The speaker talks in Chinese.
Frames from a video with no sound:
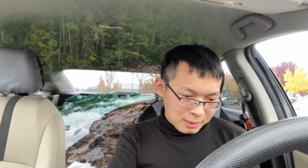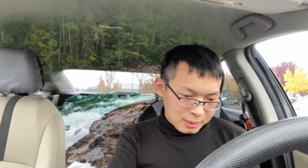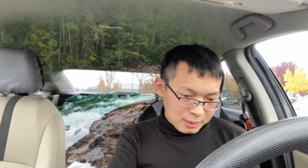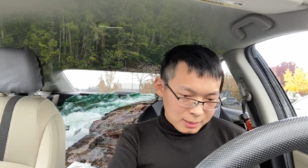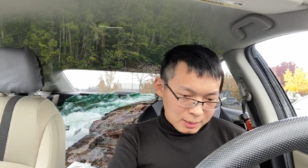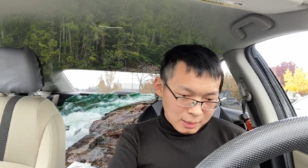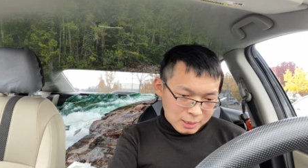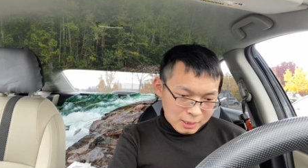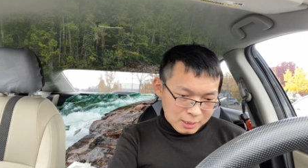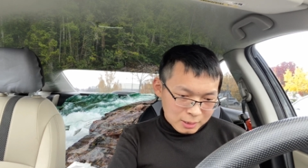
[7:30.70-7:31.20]

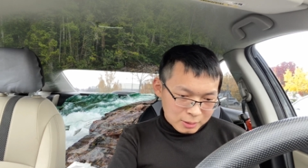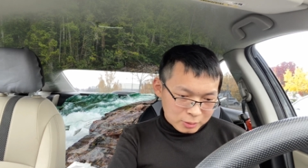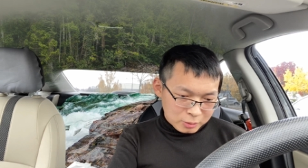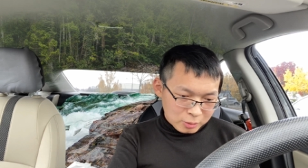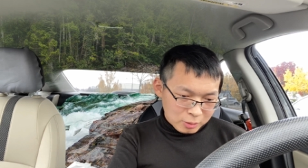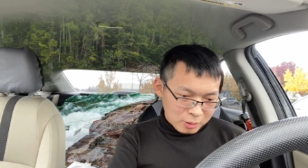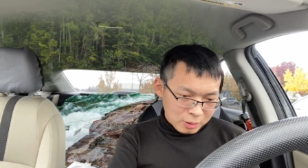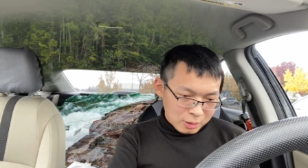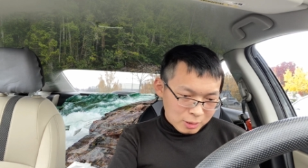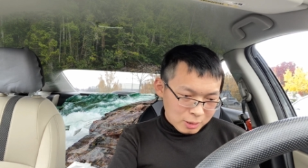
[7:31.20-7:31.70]
然后
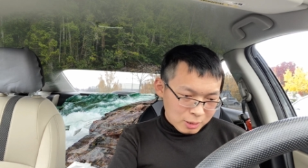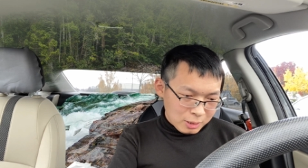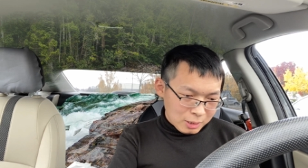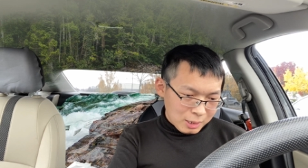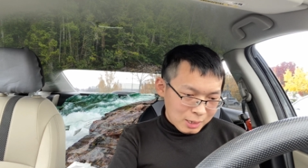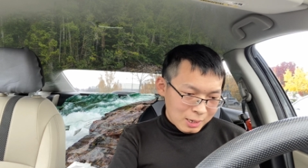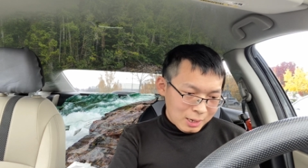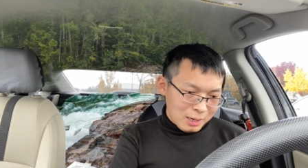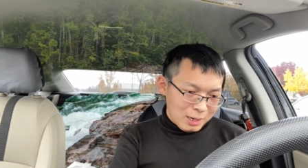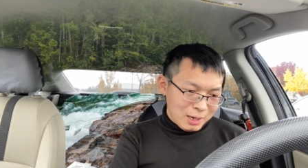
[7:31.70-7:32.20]
说
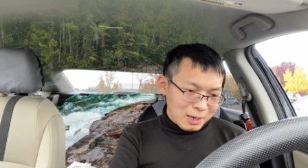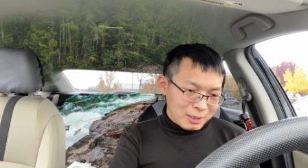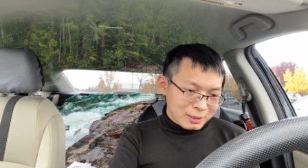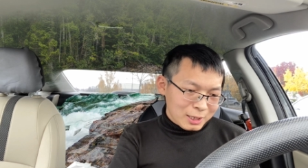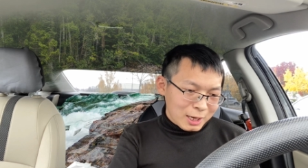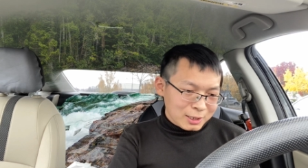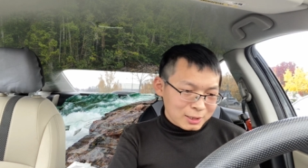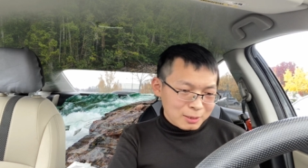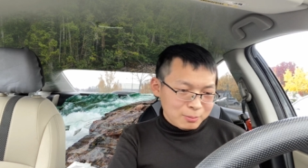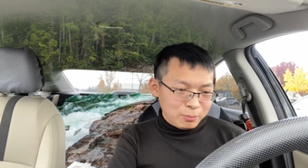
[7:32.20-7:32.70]
啊，
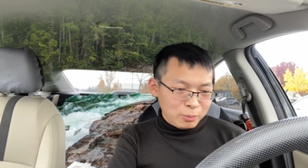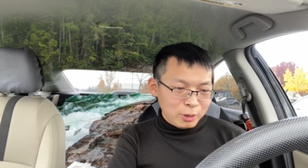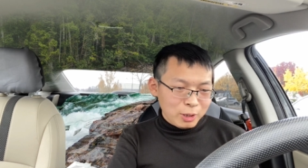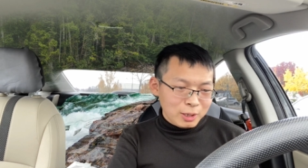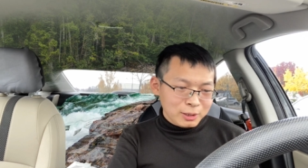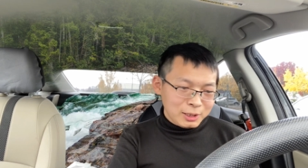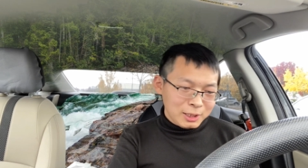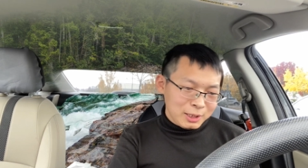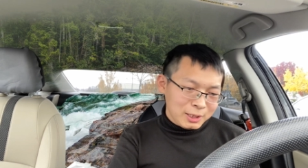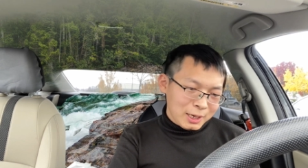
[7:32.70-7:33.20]
大圣不要
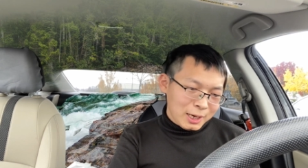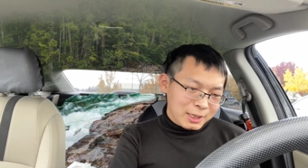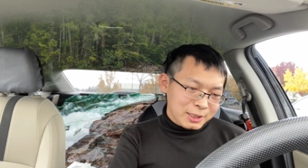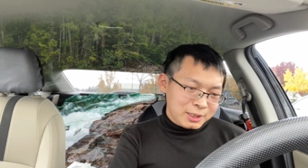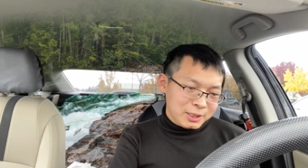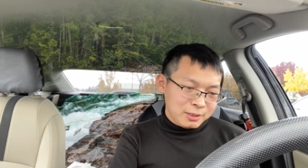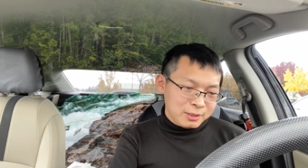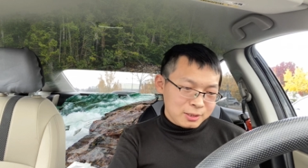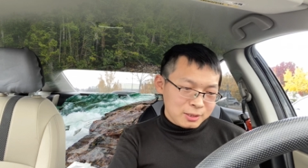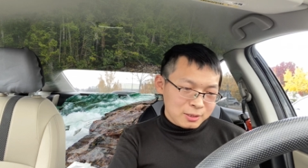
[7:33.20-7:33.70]
替代
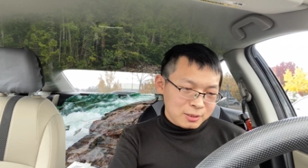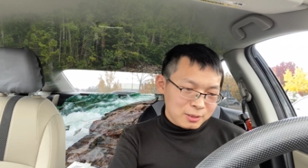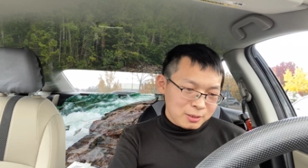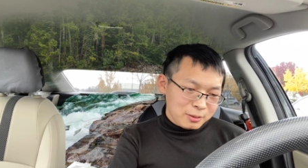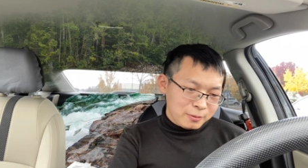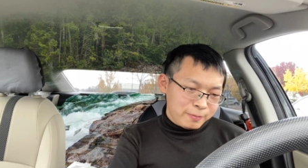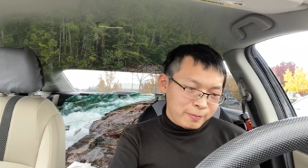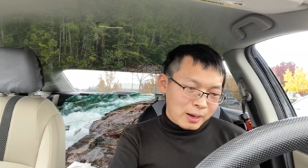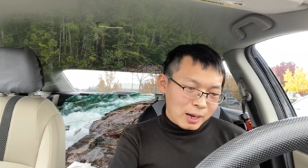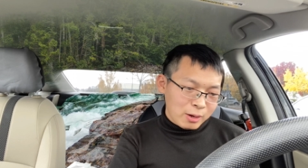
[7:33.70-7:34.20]
刑事
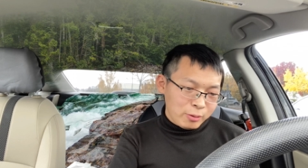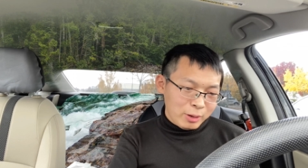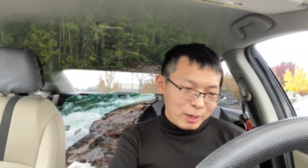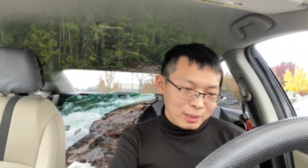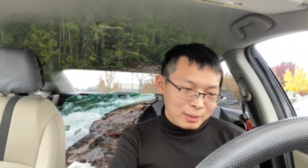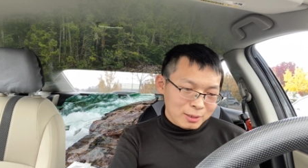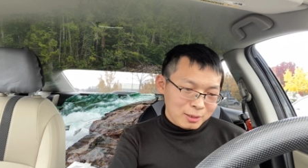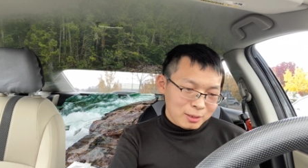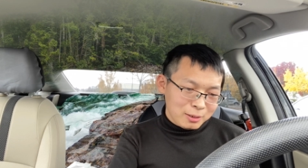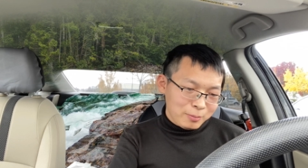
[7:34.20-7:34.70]
法院
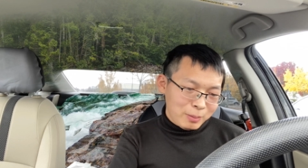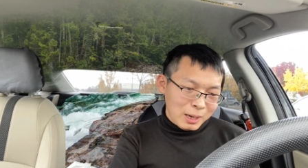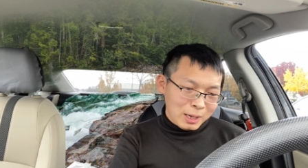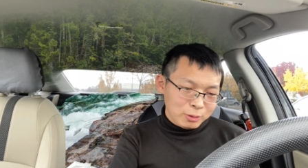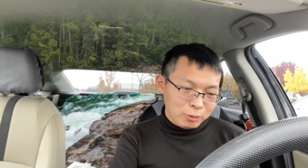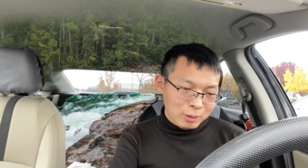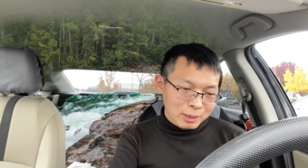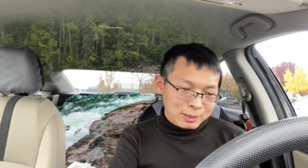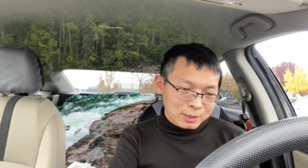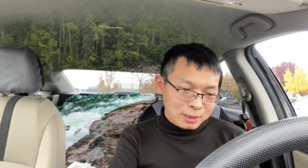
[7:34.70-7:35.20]
的判
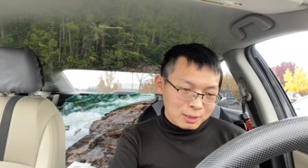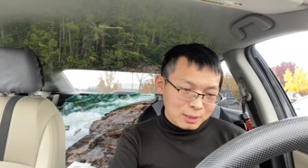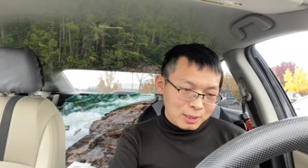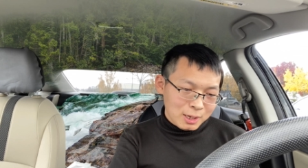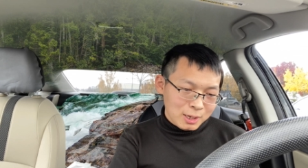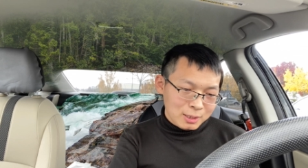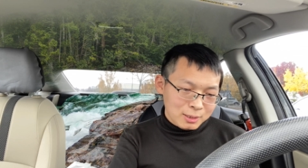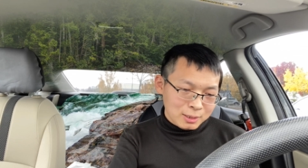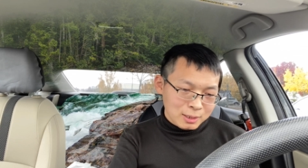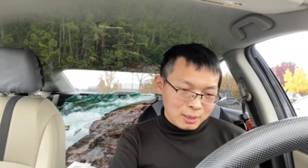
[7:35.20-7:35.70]
断责
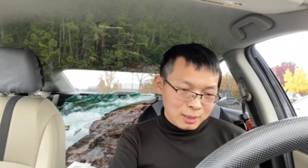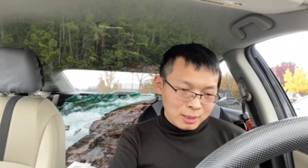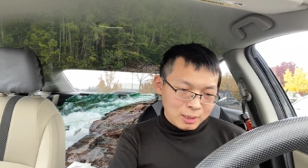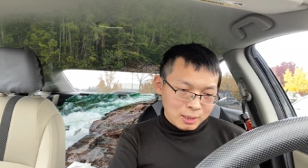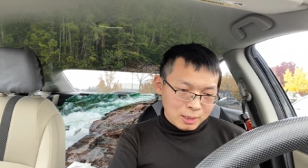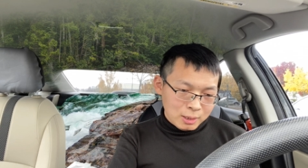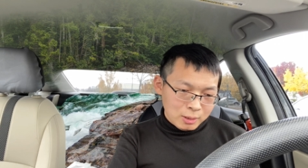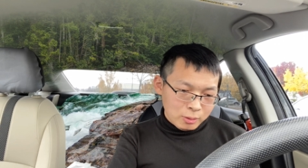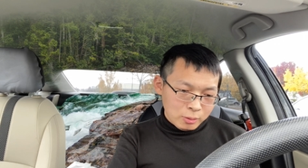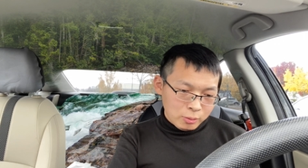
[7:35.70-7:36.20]
任，
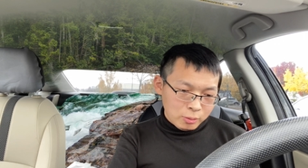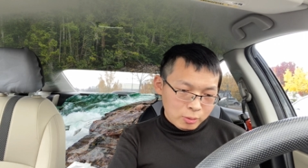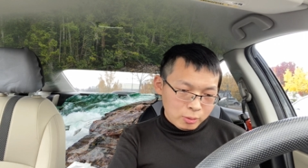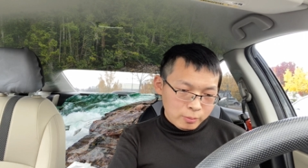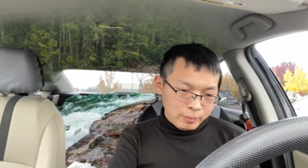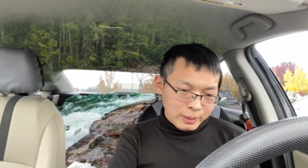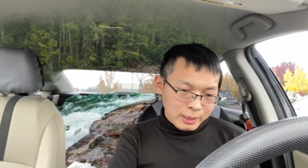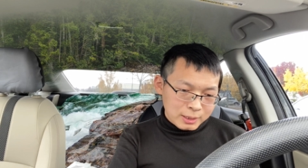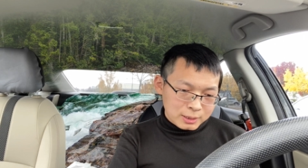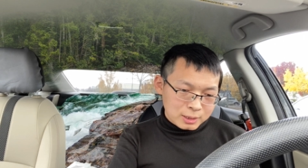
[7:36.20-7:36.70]
舞
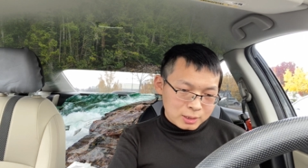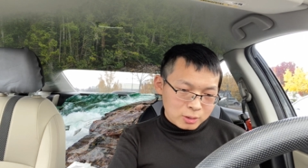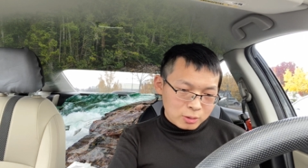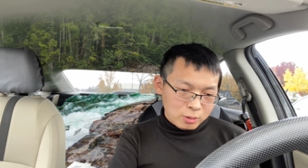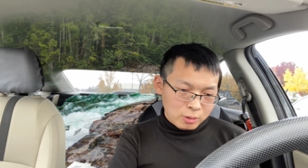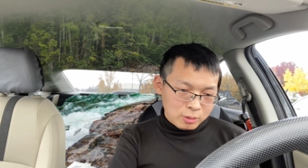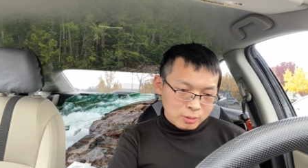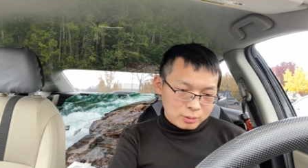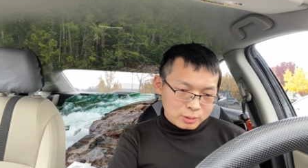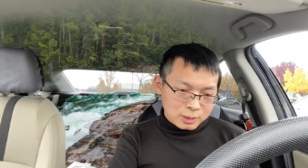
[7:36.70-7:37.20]
弊指
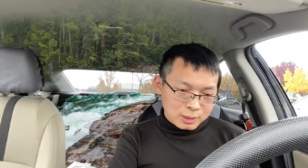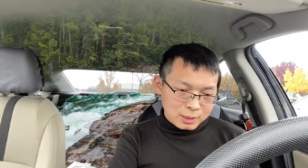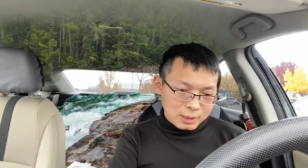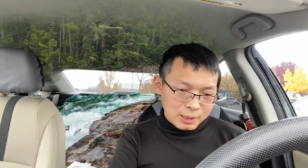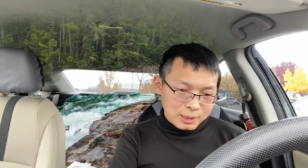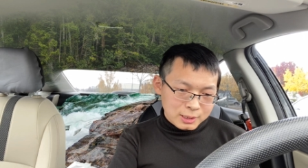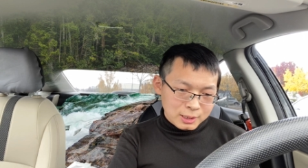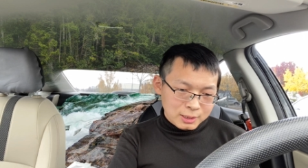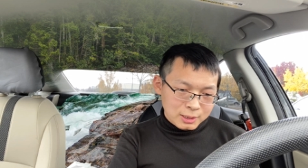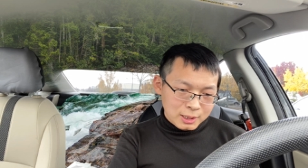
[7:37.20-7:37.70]
控是
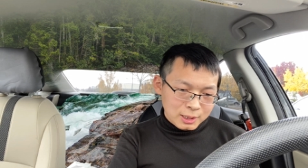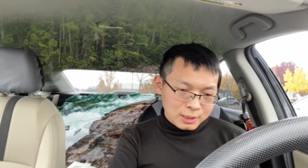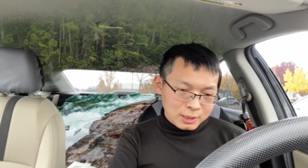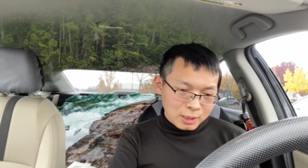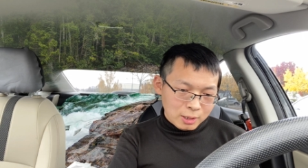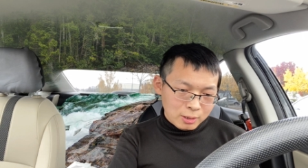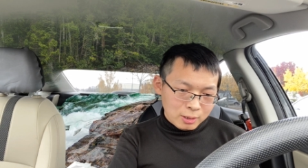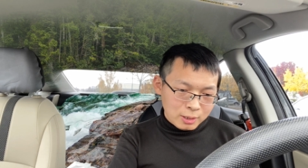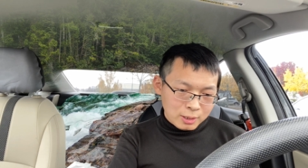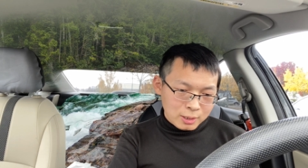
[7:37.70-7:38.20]
已经提
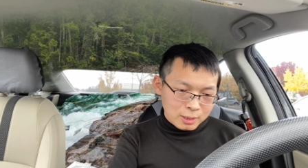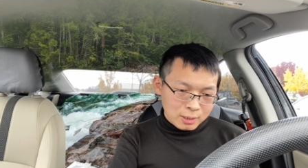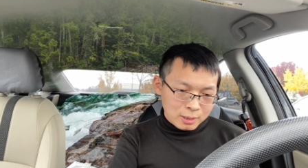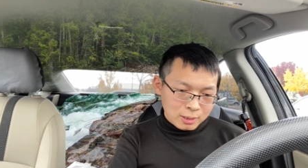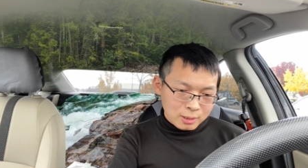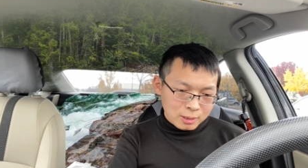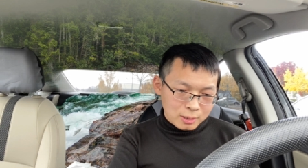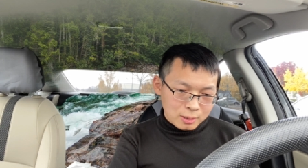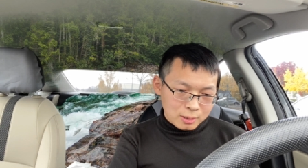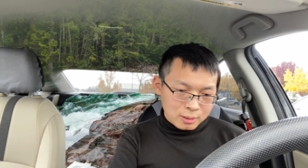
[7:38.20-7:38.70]
交了
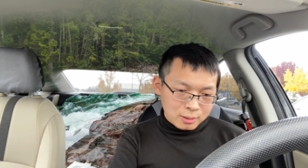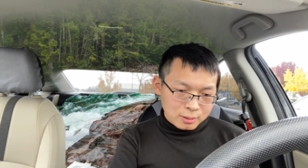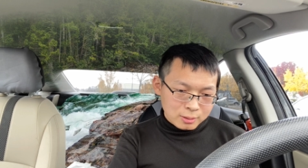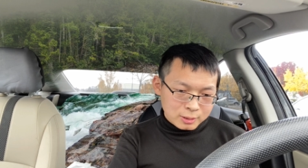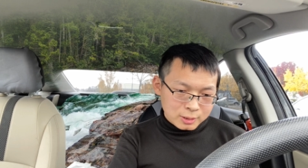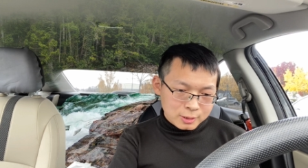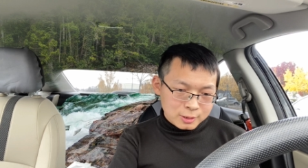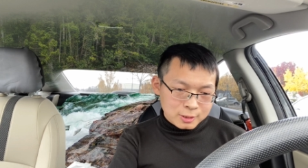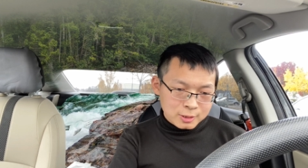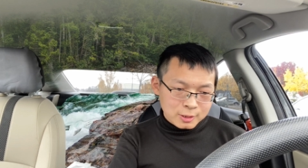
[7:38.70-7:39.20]
的
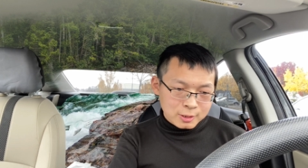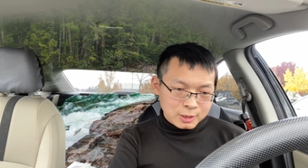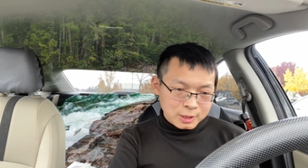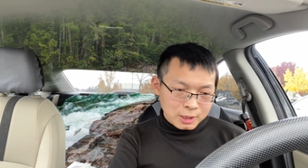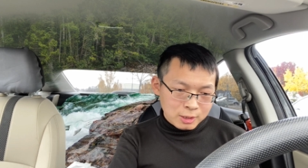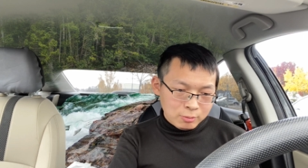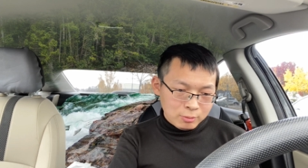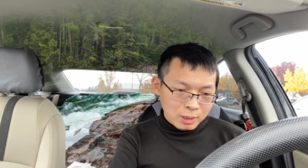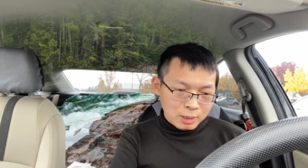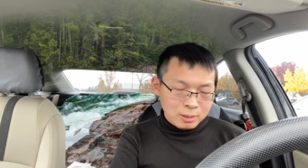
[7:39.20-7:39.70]
事实
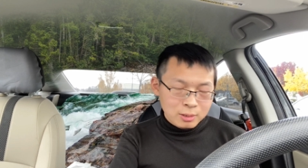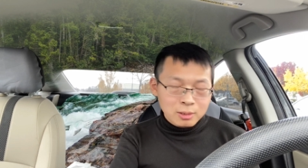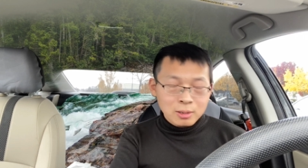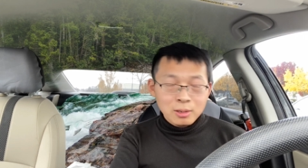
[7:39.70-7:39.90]
新闻。